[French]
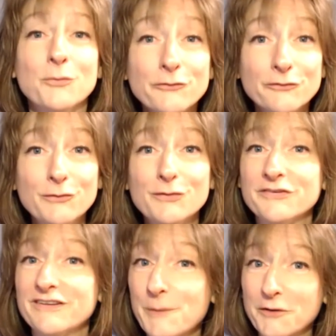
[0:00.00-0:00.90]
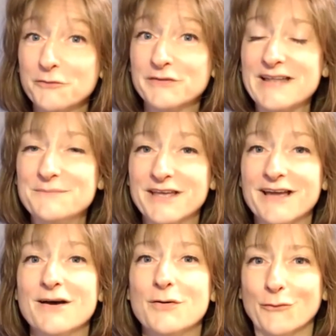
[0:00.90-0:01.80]
Bonjour, j'espère que vous allez
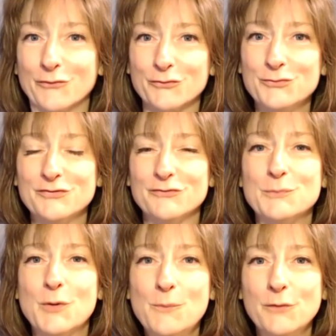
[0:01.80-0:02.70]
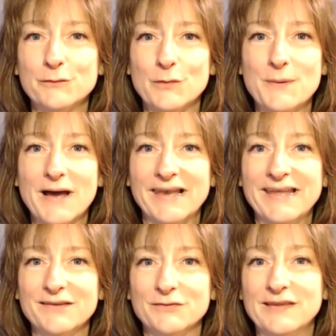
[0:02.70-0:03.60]
bien. Aujourd'hui, je vous propose de
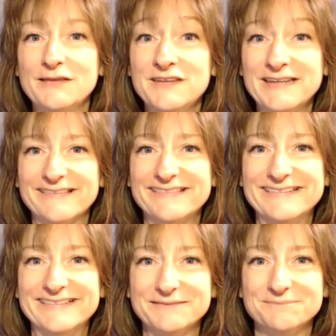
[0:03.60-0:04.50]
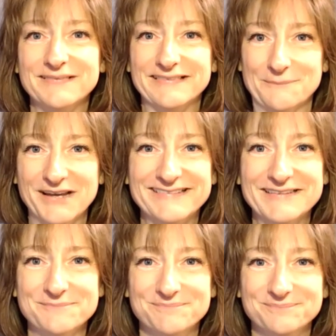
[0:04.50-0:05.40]
parler d'efficacité. C'est parti.